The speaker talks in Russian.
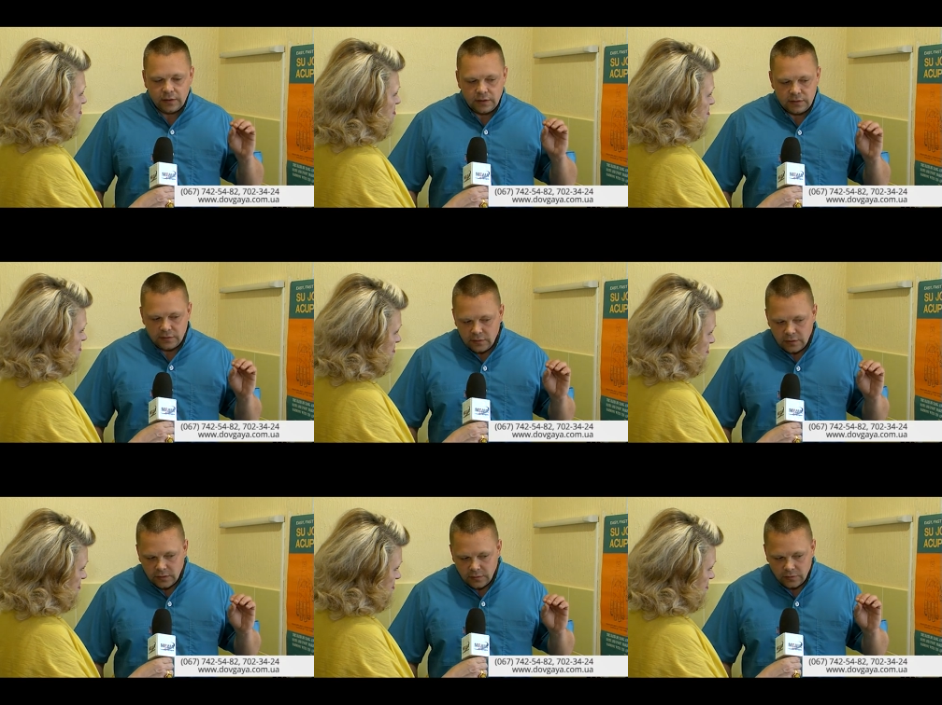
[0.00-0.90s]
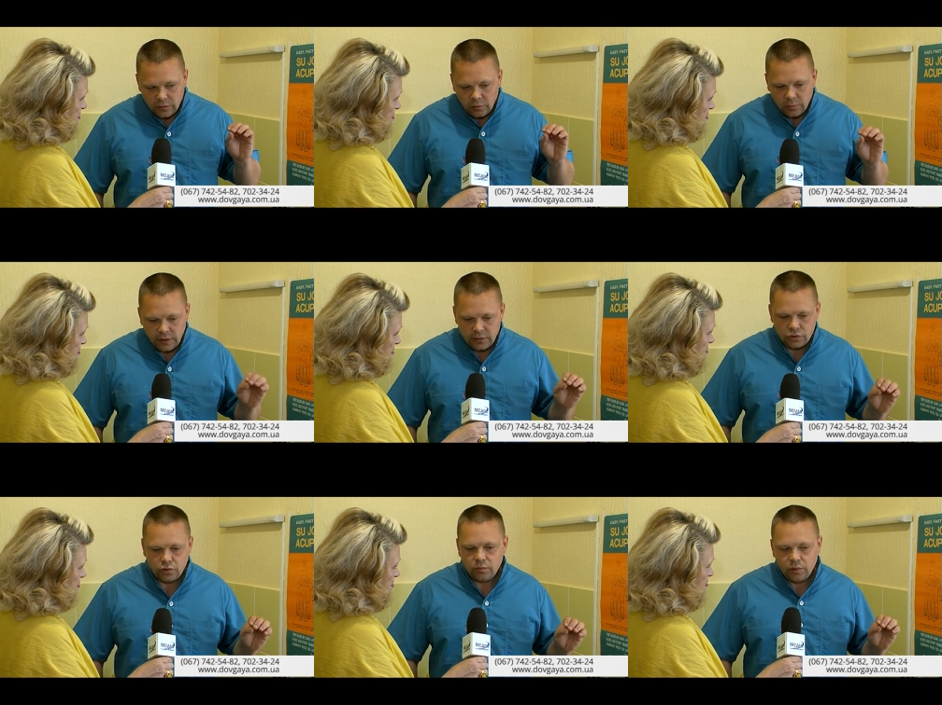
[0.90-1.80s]
действительно в том плане,
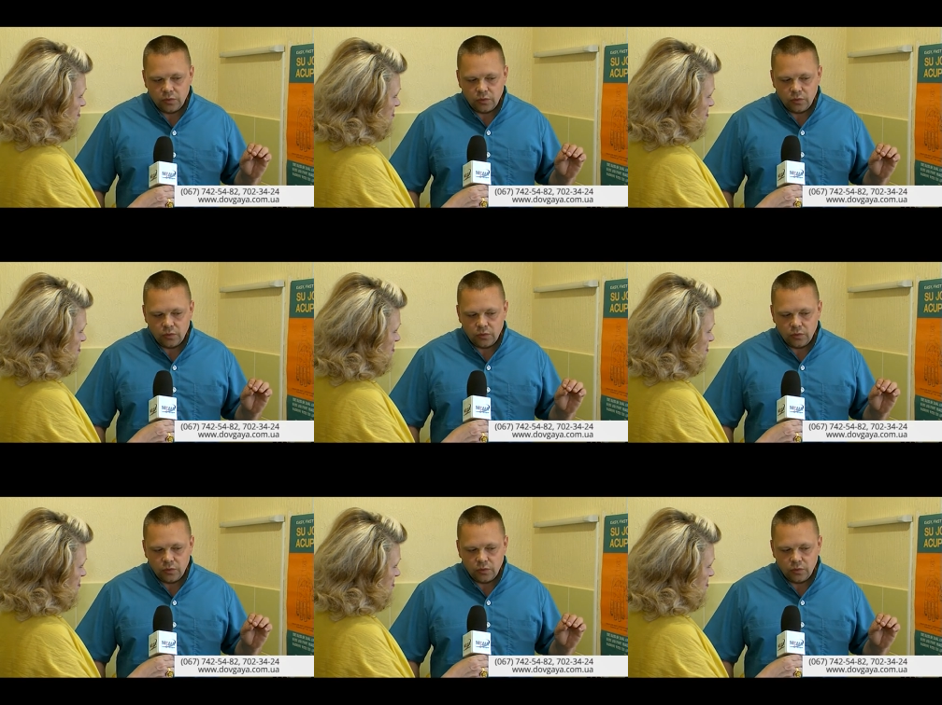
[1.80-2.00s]
чтобы